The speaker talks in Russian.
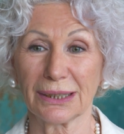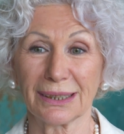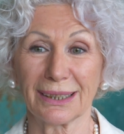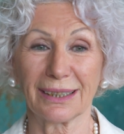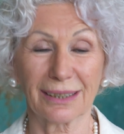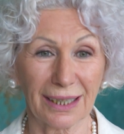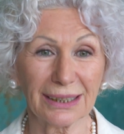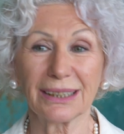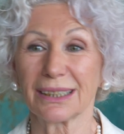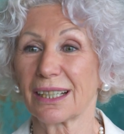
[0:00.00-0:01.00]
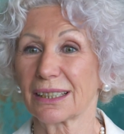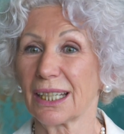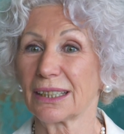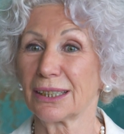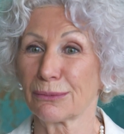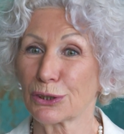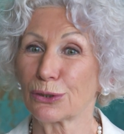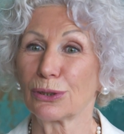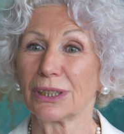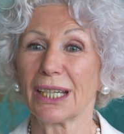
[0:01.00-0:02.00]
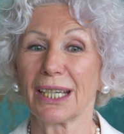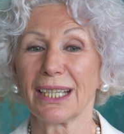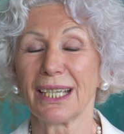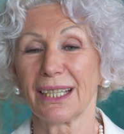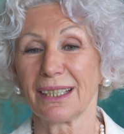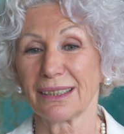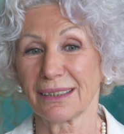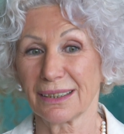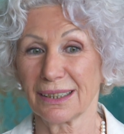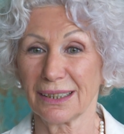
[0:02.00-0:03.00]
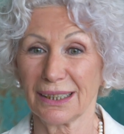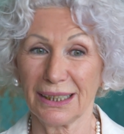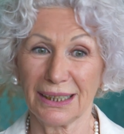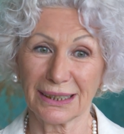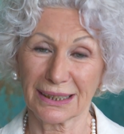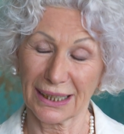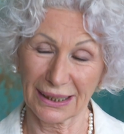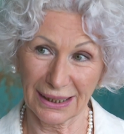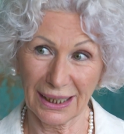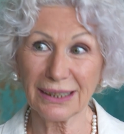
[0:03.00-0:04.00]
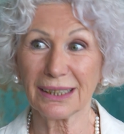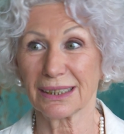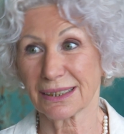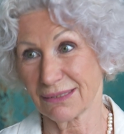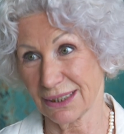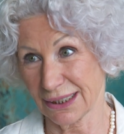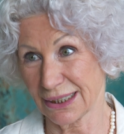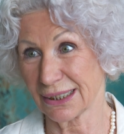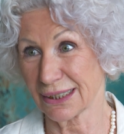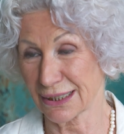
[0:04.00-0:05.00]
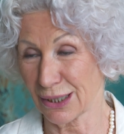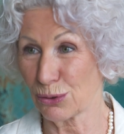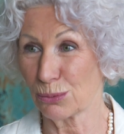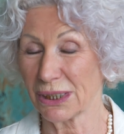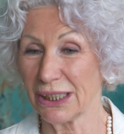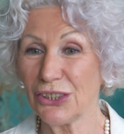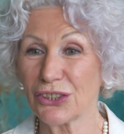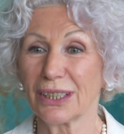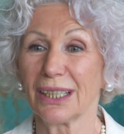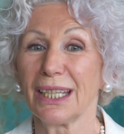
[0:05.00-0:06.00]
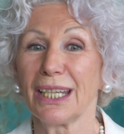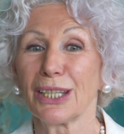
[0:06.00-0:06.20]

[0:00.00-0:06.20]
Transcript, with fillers: э, рада и горда тем, что я э, и с Татьяной, и с Валентиной знакома лично,